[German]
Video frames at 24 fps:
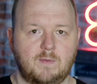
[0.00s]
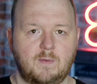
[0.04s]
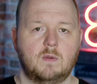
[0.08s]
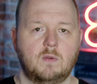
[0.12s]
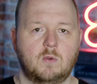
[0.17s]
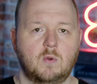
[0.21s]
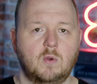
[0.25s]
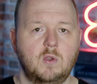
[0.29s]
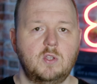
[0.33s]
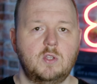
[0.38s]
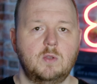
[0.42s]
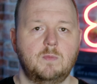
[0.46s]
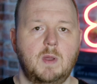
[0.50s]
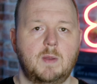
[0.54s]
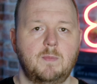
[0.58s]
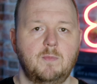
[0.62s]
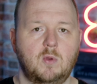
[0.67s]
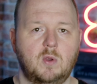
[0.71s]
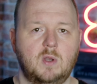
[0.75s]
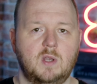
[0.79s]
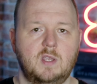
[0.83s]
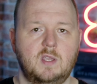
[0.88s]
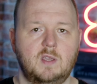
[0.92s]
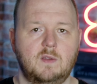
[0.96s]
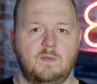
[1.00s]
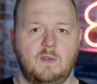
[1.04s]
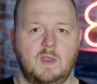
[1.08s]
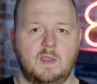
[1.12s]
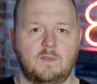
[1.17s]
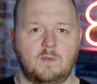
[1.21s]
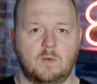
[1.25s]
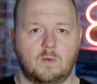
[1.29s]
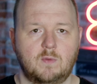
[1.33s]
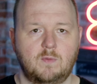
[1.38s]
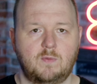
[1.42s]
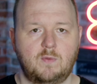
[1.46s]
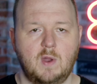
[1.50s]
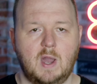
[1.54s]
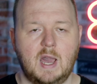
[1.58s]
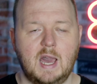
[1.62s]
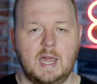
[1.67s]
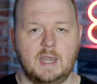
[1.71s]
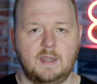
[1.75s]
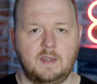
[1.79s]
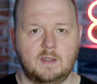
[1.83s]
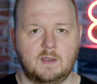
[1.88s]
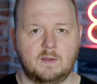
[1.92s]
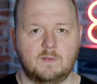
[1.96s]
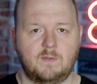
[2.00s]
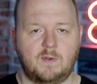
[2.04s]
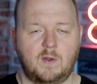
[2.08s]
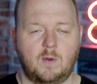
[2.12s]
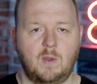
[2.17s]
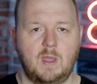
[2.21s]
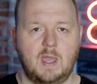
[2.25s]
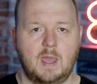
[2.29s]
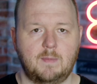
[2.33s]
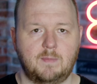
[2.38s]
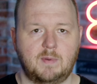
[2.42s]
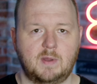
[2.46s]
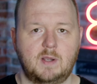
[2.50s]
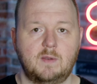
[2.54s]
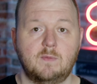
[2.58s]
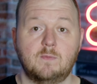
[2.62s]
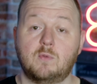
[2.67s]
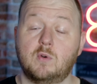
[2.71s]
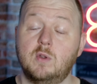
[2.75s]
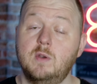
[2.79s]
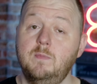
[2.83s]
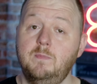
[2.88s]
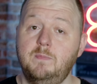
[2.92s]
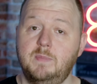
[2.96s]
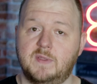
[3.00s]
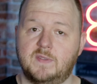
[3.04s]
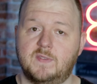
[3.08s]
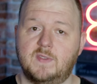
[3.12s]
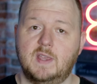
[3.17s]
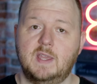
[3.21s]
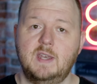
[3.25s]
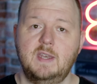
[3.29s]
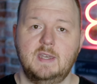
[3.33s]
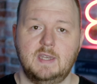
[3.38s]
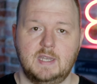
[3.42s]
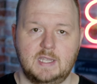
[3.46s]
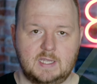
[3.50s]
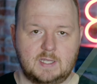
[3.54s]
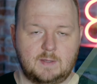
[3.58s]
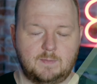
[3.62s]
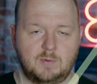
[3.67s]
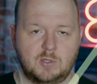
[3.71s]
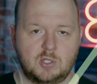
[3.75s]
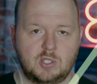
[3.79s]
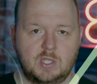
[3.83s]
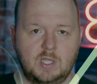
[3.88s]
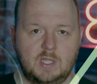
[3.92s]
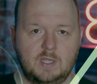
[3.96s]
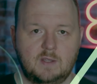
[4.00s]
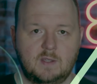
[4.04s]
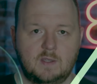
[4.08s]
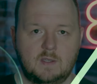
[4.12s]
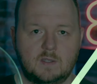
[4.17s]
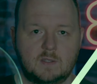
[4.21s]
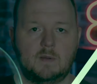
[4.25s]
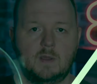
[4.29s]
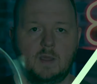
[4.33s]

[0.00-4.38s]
Gerüchte über mögliche Versionen für andere VR-Brillen wurden bisher nicht bestätigt.